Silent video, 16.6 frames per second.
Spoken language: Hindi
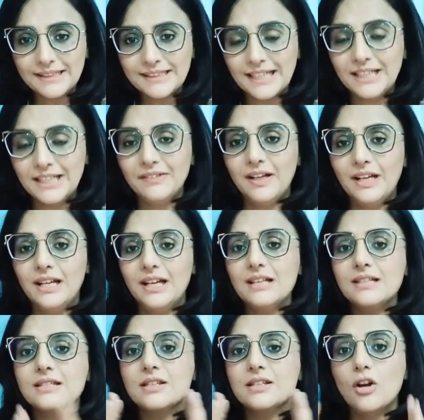करने वाले
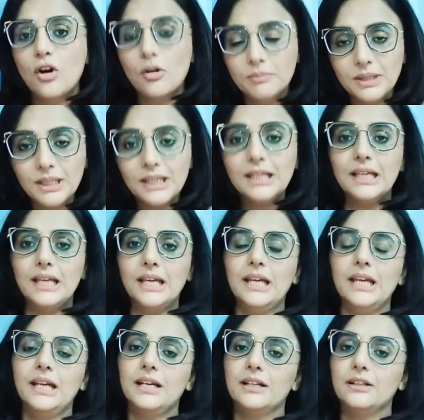हैं सियोमी के
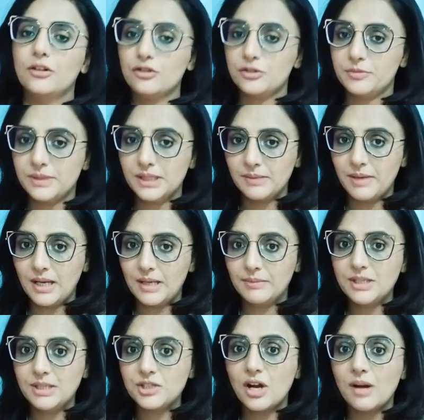एक अनाउंसमेंट के बारे
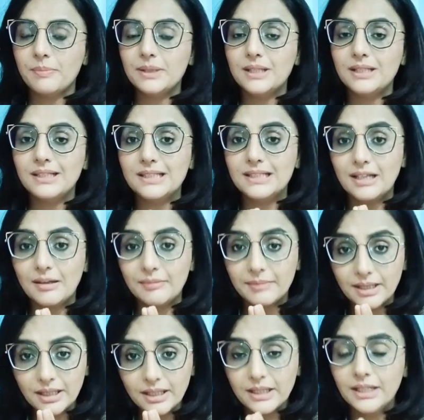में जहाँ पर
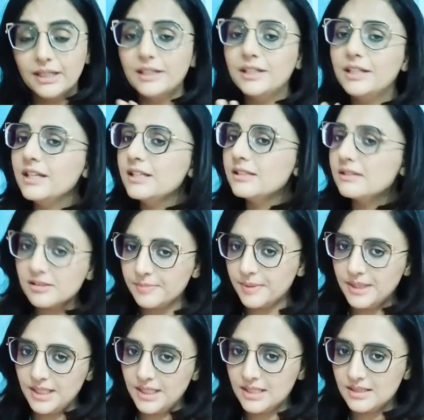हमें टीजर्स
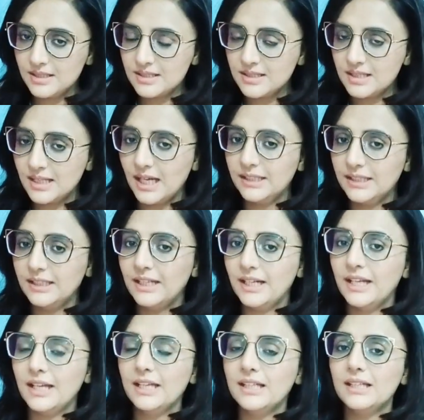पे टीजर्स दिखाई दे
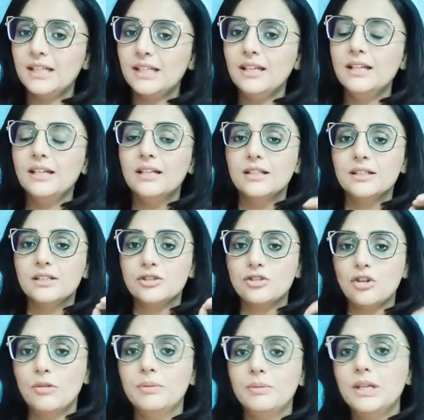रहे हैं कि
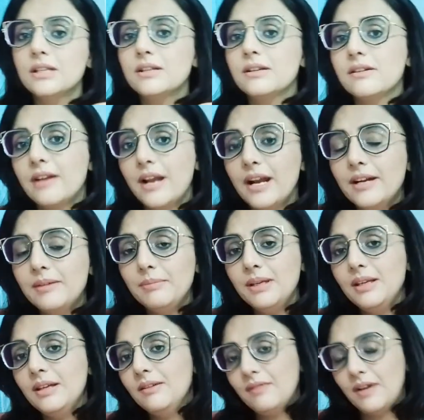सियोमी की
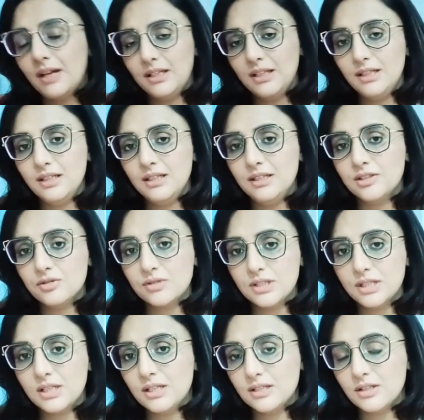रेडमी वाली जो
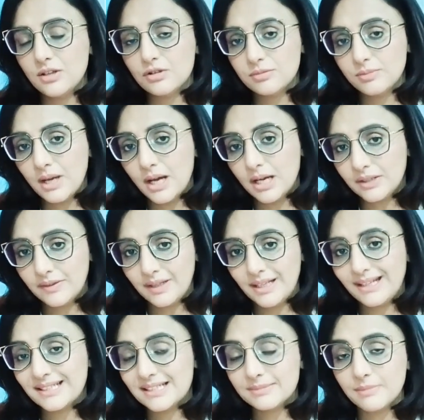सीरीज़ है उसमें आने
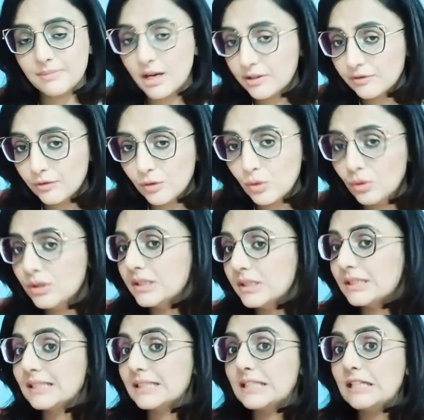वाला एक स्मार्टफोन
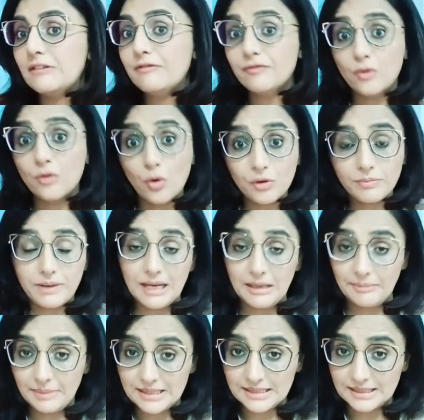64
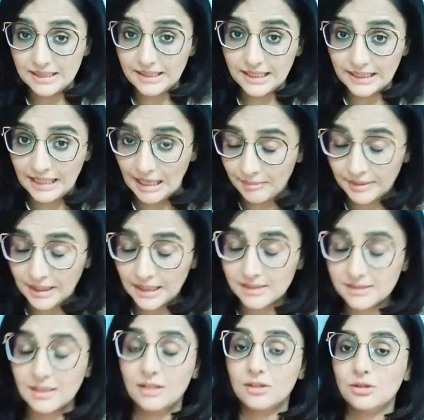मेगापिक्सल के कैमरे
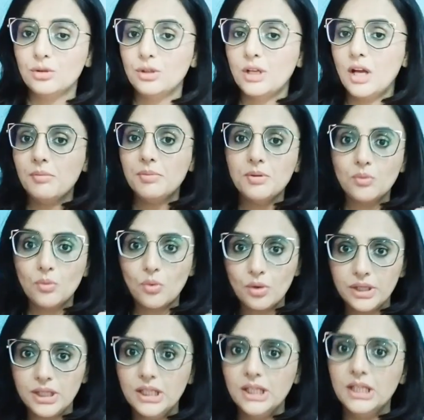के साथ तो यहाँ पर वो
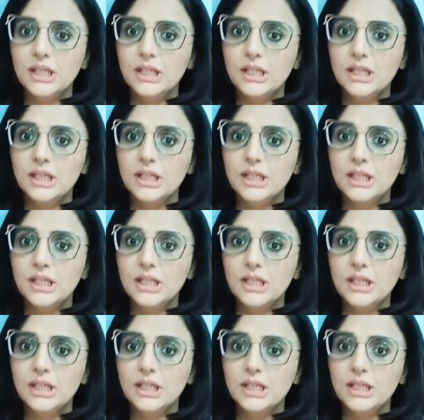ही